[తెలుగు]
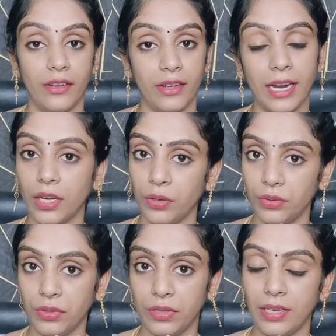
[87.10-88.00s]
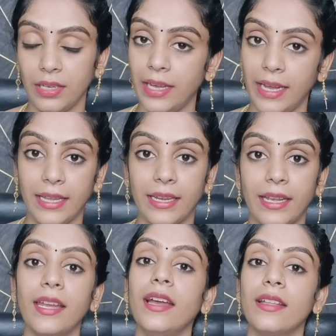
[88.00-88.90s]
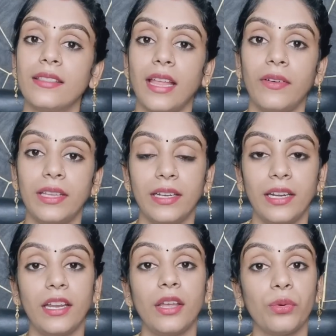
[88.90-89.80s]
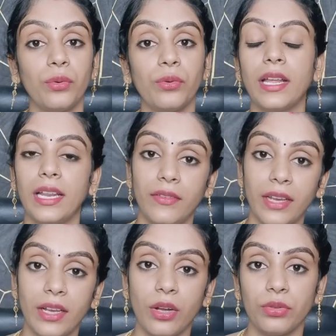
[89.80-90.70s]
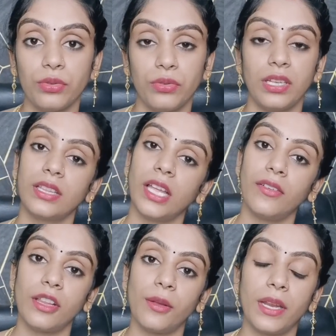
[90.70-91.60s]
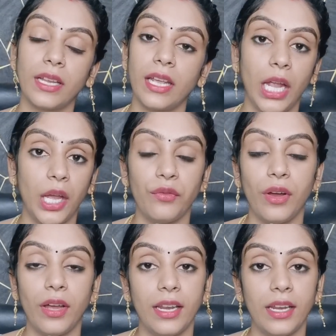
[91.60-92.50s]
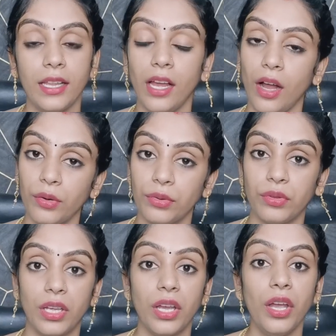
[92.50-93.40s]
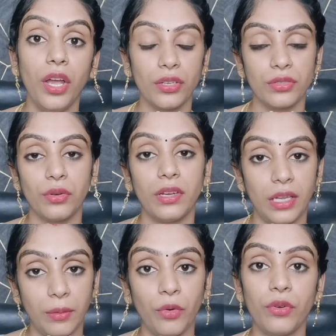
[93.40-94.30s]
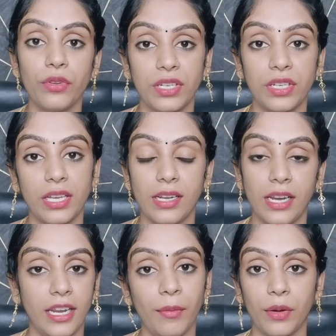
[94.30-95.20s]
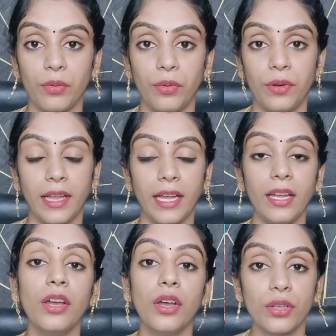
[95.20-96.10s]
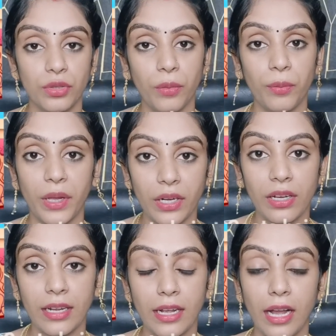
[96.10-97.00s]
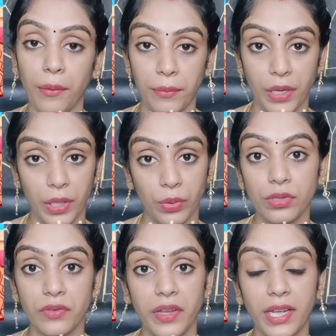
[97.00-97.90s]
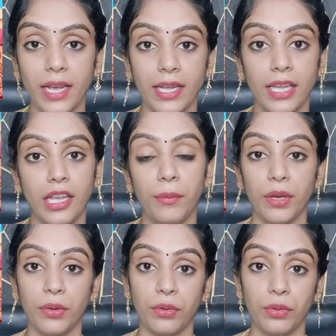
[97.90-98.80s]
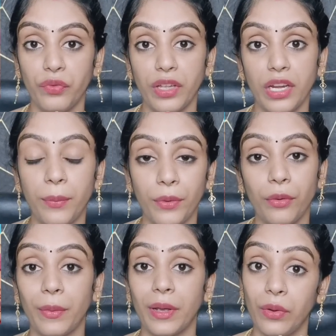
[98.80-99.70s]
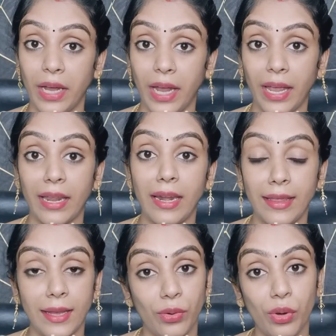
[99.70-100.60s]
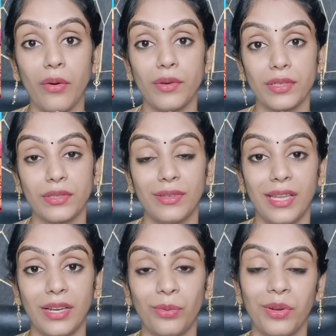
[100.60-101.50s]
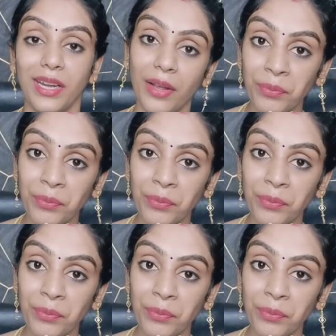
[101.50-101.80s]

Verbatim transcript: కట్ అవుతుంది హెయిర్కి తర్వాత ఏంటంటే రూట్ అనేది వీక్ అవుతుంది తర్వాత మనకి హెయిర్ ఫాల్ అనేది అవుతుంది సో ఈ మూడు స్టేజ్లు అనేవి మనకు ఉంటాయి సో మీరు కనుక మీ రూట్స్ వీక్ అయ్యి మీరు దువ్వినప్పుడు మీకు హెయిర్ అనేది ఎక్కువగా వస్తుంది అనుకుంటే